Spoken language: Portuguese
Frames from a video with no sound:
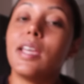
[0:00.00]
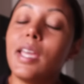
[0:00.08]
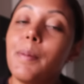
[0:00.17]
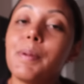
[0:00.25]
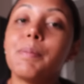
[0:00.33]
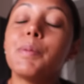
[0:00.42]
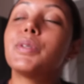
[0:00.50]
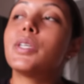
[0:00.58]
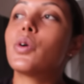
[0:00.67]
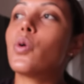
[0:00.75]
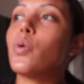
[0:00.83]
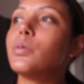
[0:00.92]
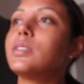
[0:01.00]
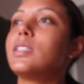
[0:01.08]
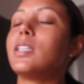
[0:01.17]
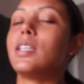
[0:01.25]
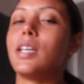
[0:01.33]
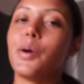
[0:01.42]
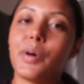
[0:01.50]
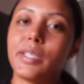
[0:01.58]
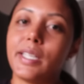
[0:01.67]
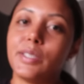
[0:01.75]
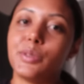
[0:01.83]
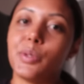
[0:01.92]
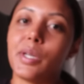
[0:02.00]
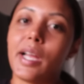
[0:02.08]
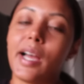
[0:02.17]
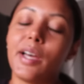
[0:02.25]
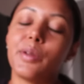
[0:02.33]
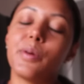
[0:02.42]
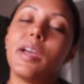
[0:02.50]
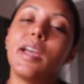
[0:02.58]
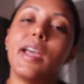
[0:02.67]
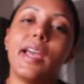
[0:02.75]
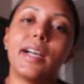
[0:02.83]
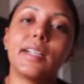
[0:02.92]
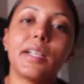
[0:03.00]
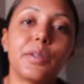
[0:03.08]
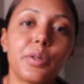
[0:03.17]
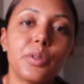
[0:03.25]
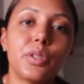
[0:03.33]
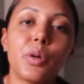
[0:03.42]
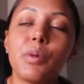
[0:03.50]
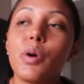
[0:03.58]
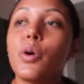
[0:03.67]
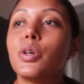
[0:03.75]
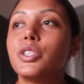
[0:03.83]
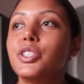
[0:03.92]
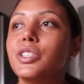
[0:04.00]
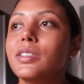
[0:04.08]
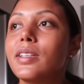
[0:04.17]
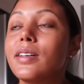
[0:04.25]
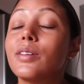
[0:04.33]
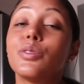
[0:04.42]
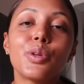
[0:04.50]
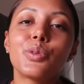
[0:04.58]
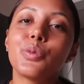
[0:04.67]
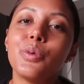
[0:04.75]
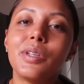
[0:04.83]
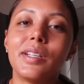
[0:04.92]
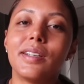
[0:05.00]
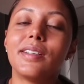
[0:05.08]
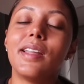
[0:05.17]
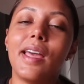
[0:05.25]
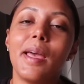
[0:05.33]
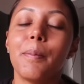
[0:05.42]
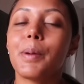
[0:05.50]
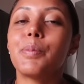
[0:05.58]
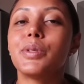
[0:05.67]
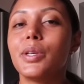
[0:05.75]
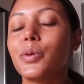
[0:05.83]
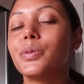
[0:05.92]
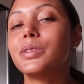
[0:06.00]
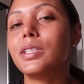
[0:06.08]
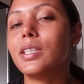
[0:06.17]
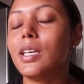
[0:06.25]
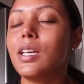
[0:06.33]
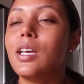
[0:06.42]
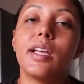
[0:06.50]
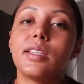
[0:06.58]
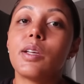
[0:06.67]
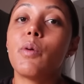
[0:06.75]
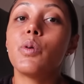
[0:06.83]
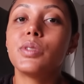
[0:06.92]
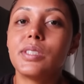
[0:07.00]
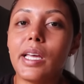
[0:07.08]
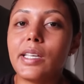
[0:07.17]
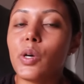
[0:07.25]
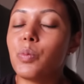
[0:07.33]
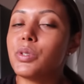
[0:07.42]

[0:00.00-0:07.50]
E para me poder conseguir acordar esse horário, é claro que eu tenho uma rotina noturna, né, para poder conseguir. Então eu sei que eu